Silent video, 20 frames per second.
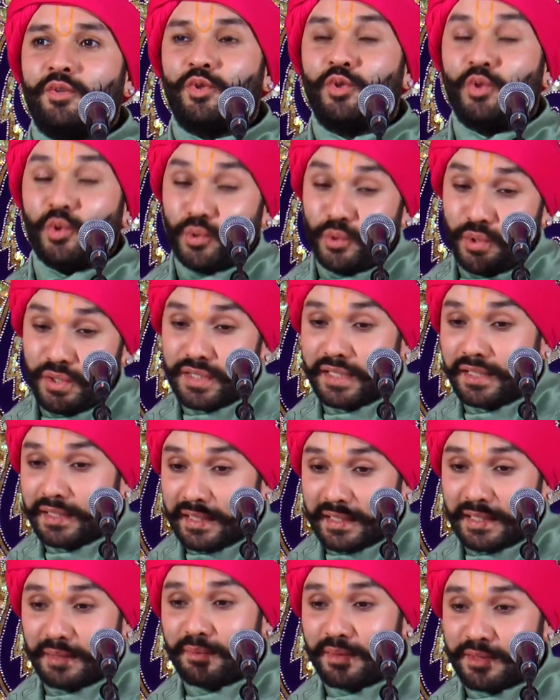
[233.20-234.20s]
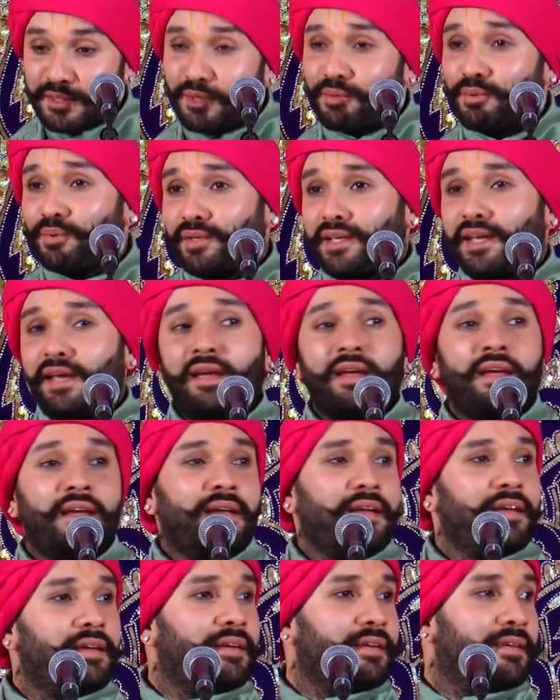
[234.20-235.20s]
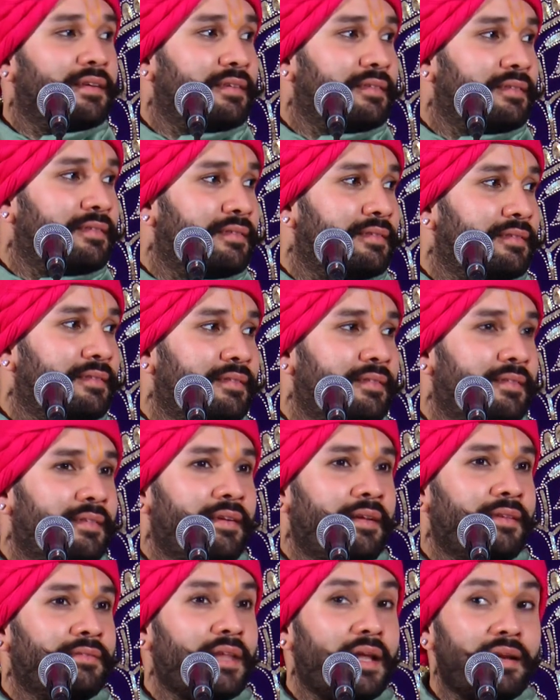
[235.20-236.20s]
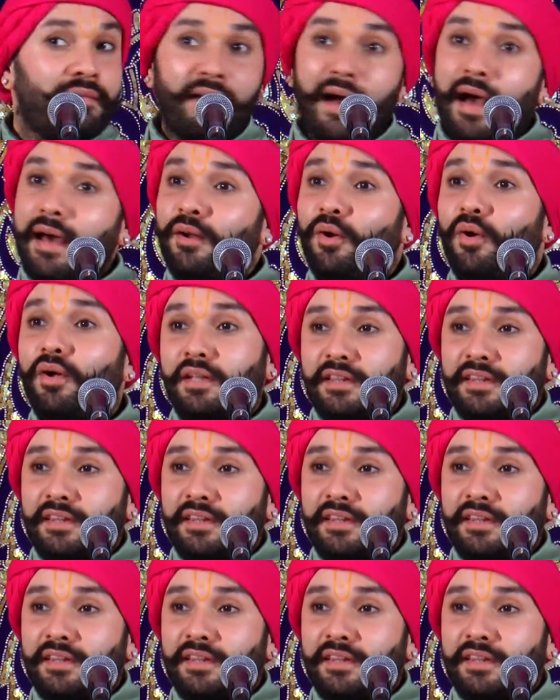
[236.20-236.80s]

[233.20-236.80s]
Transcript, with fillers: दोनों जिंदगी में जरूरी हैं तलवार और